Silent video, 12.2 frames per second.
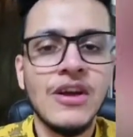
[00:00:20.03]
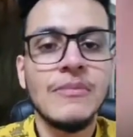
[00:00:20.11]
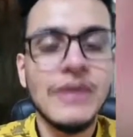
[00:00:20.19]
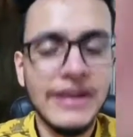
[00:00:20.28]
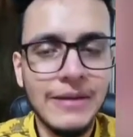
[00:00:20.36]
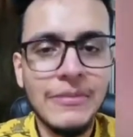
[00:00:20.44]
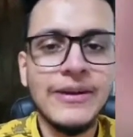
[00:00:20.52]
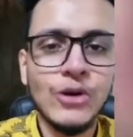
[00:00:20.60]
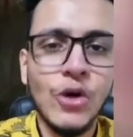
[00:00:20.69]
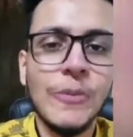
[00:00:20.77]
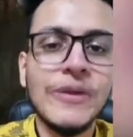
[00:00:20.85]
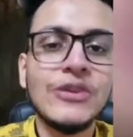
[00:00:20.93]
मेरा मेन
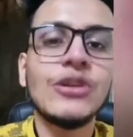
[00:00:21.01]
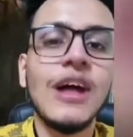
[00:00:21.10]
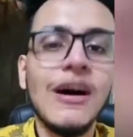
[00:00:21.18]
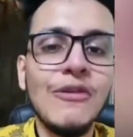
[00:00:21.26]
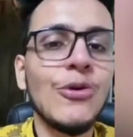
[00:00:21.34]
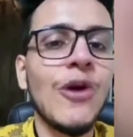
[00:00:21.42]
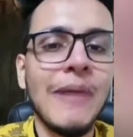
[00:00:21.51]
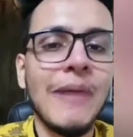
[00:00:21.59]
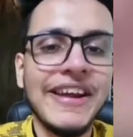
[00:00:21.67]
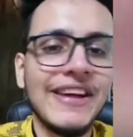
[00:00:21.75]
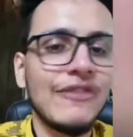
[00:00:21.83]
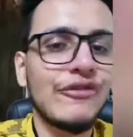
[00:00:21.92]
टॉपिक तो था वो
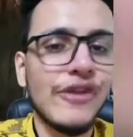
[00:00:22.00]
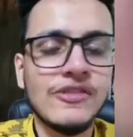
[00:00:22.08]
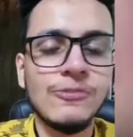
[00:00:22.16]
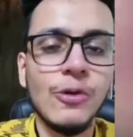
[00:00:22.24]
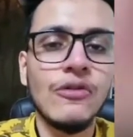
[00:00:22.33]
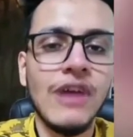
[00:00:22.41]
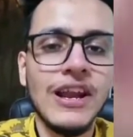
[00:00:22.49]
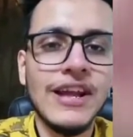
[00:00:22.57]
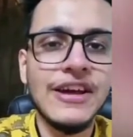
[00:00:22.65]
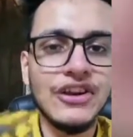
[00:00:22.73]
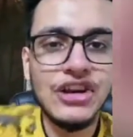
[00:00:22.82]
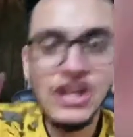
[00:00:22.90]
हमारे फेसबुक
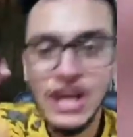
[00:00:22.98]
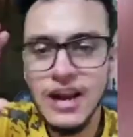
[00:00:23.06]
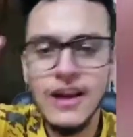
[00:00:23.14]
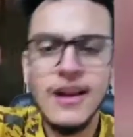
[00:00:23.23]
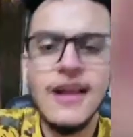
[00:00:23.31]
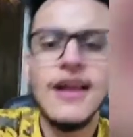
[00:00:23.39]
वाले रियल